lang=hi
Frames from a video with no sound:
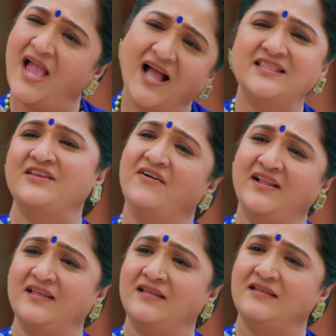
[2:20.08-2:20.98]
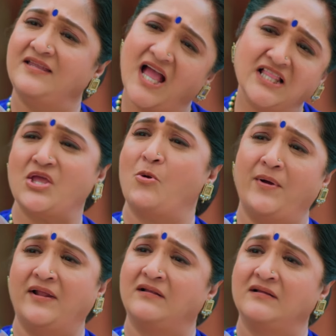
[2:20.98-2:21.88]
क्या दिवाली क्या
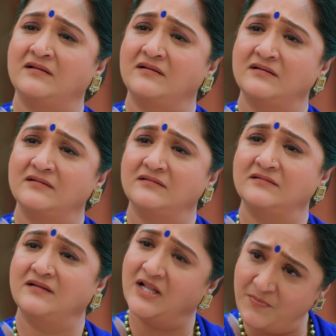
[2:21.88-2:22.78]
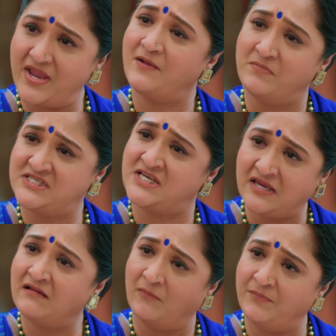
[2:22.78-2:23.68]
त्योहार घर में एक बच्चे
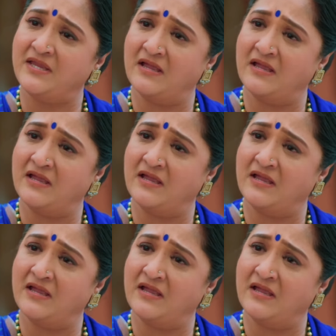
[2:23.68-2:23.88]
की कमी